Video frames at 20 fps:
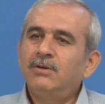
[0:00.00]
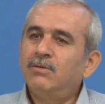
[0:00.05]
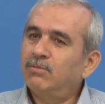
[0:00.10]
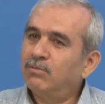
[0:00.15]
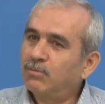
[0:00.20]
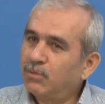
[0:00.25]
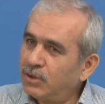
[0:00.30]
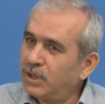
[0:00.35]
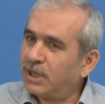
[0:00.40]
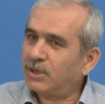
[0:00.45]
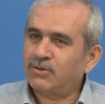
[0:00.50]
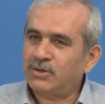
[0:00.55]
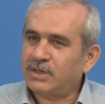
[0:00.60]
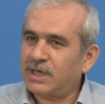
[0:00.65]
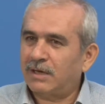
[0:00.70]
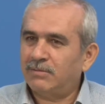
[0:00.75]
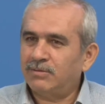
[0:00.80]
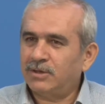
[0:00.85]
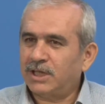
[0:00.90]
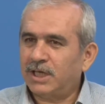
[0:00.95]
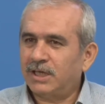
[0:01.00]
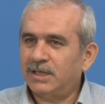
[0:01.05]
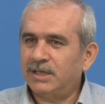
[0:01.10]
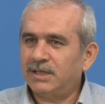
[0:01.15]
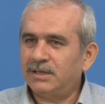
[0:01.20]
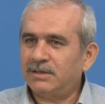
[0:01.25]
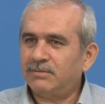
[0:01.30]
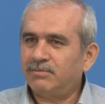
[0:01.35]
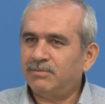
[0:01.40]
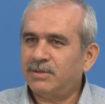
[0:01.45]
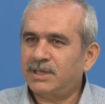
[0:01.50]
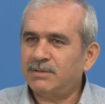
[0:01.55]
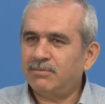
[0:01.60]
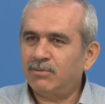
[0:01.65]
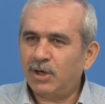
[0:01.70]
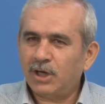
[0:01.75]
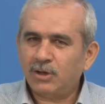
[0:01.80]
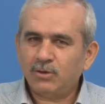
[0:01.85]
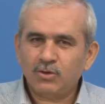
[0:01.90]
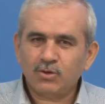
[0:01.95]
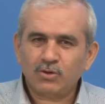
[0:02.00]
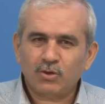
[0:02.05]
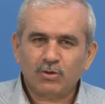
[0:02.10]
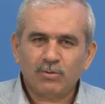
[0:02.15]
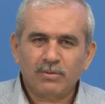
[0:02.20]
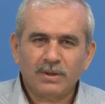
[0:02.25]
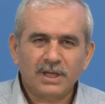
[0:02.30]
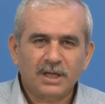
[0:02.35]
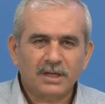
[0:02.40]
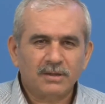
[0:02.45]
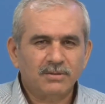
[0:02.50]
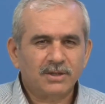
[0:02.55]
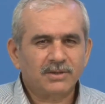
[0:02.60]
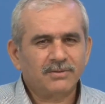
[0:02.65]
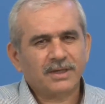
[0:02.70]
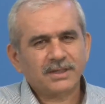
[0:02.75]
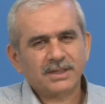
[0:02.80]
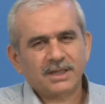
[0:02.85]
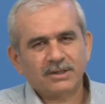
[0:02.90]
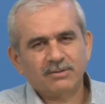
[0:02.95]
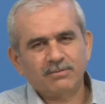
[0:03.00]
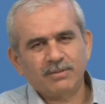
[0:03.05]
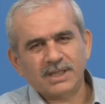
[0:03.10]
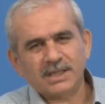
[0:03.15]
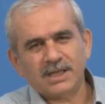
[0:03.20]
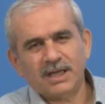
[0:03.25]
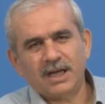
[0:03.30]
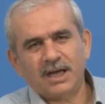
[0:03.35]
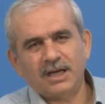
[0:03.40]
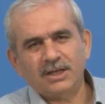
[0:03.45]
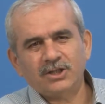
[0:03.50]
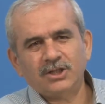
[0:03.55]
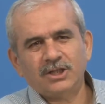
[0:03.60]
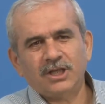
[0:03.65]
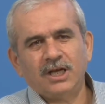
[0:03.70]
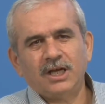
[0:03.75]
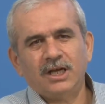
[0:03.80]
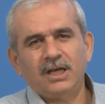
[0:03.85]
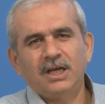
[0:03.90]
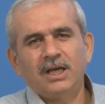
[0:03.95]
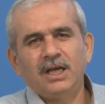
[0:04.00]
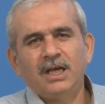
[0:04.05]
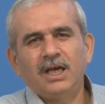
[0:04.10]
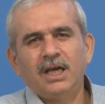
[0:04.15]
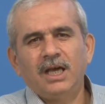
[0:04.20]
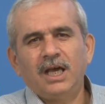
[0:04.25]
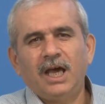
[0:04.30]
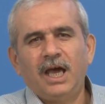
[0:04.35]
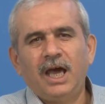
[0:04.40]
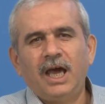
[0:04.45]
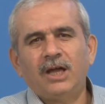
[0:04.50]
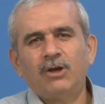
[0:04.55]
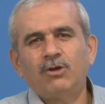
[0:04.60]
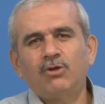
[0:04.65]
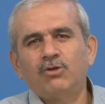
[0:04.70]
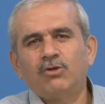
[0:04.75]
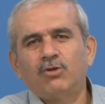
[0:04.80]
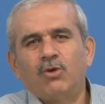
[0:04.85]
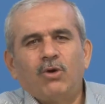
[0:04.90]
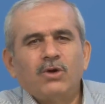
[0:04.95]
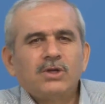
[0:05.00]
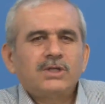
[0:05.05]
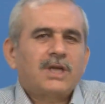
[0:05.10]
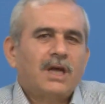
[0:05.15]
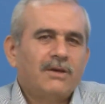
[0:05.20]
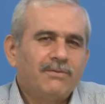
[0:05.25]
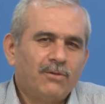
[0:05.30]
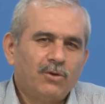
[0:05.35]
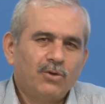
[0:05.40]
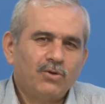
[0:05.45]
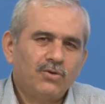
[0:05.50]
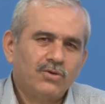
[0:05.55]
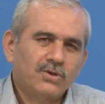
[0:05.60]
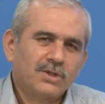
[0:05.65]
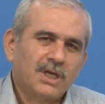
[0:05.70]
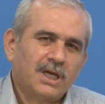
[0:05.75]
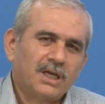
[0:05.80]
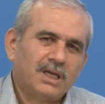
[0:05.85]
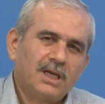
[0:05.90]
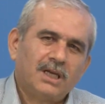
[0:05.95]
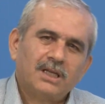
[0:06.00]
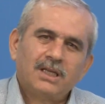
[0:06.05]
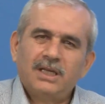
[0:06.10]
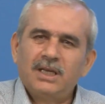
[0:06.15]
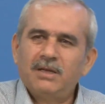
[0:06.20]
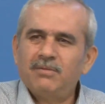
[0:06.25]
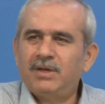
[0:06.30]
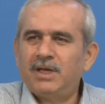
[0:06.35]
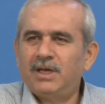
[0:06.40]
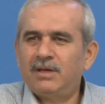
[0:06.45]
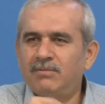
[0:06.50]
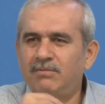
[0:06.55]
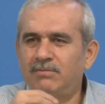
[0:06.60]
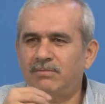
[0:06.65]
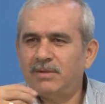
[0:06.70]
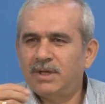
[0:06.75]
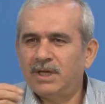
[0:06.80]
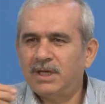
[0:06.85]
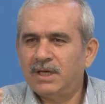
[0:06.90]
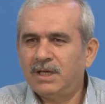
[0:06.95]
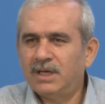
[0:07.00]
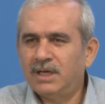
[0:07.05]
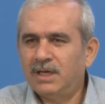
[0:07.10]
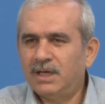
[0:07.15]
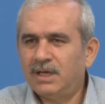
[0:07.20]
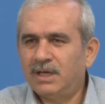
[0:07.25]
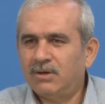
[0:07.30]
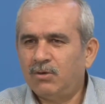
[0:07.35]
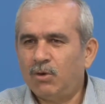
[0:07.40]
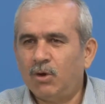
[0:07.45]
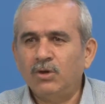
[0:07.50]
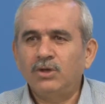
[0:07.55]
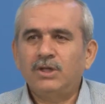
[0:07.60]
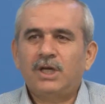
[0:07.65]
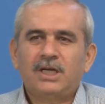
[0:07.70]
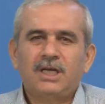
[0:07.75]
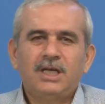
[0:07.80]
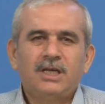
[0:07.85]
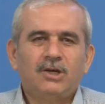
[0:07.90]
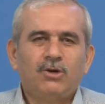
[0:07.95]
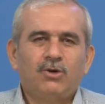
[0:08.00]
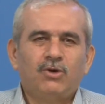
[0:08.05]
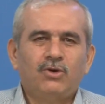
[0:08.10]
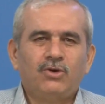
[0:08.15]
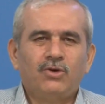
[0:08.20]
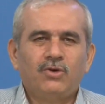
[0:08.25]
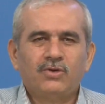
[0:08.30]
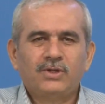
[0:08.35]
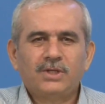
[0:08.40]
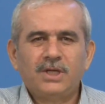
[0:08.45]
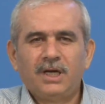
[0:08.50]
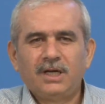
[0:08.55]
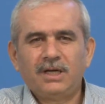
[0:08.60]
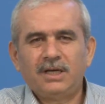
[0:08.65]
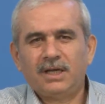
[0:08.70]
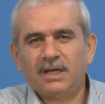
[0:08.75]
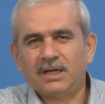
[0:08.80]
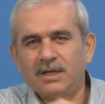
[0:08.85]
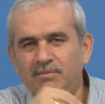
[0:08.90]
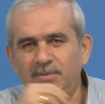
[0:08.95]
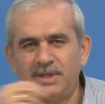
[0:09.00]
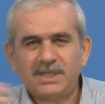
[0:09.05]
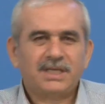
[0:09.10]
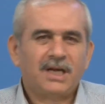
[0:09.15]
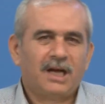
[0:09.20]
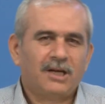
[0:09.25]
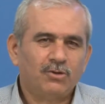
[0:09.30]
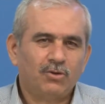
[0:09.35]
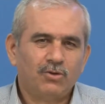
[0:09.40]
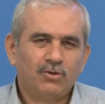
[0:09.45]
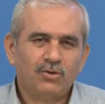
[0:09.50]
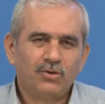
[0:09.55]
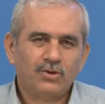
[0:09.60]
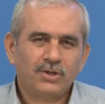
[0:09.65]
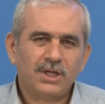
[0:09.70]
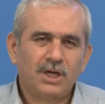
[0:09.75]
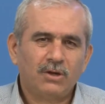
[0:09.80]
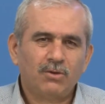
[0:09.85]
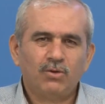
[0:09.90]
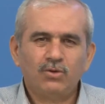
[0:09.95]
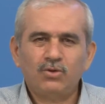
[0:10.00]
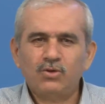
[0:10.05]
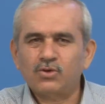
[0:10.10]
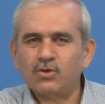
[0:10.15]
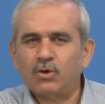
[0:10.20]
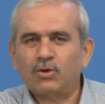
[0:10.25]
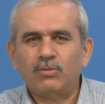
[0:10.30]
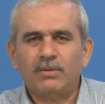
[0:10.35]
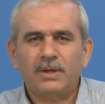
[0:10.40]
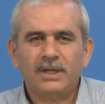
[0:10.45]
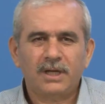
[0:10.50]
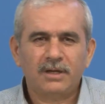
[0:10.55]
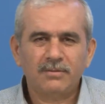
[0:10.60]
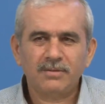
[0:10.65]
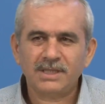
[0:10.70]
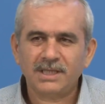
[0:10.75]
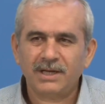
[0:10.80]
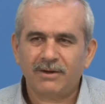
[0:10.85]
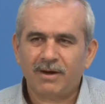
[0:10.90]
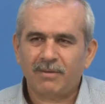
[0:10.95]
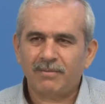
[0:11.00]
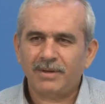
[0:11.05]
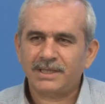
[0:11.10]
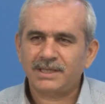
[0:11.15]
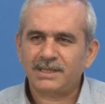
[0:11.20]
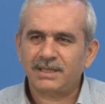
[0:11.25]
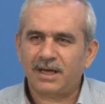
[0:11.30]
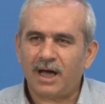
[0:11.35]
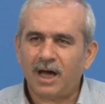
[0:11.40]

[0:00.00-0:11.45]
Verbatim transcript: Bu da güzel bir şeydir. Bizim böyle düz okumalarımız varsa mesela işte her gün 10 sayfa okuyorsak ya da ne bileyim 10 dakika okuyorsak ya da bir saat okuyorsak o düz okumalarımız devam etsin.